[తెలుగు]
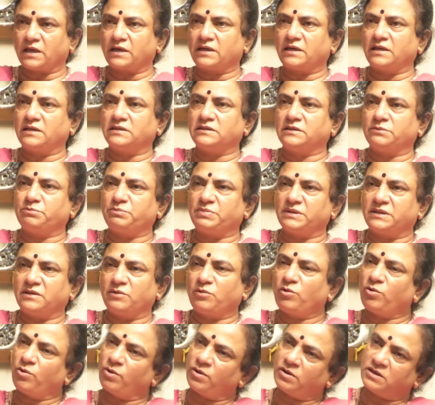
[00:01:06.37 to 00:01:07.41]
థర్టీన్ చెప్పింది
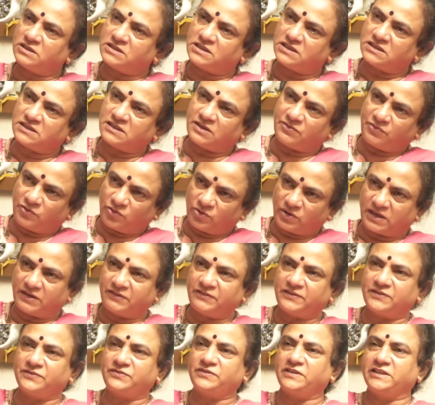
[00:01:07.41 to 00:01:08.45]
ఇంకో రోజు చేస్తే
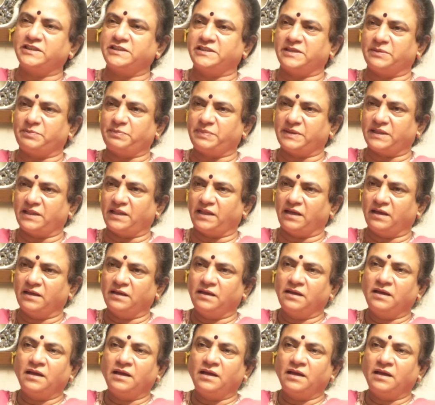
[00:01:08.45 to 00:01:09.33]
ఫోర్టీన్ ఫిఫ్టీన్ చెప్పింది